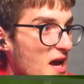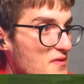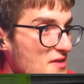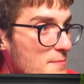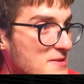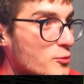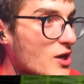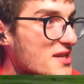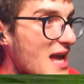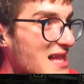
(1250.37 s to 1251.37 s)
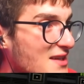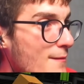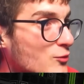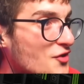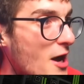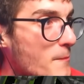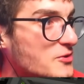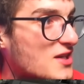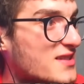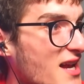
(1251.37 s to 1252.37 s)
yandan da biz buraya geldik ve burada ne
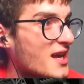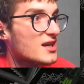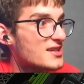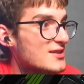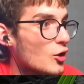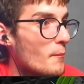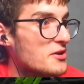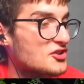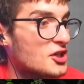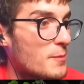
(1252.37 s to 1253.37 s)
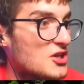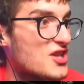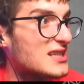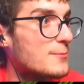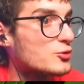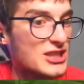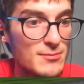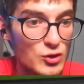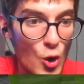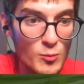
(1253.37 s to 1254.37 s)
yapacağız? Yani Chris 1545 nerede? Burada
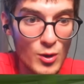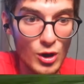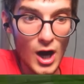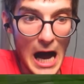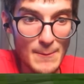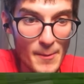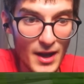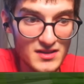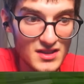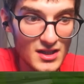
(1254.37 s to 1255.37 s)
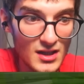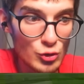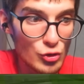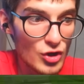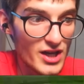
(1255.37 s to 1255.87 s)
kimse yok mu? Aa baba yazdı yaptı. Çünkü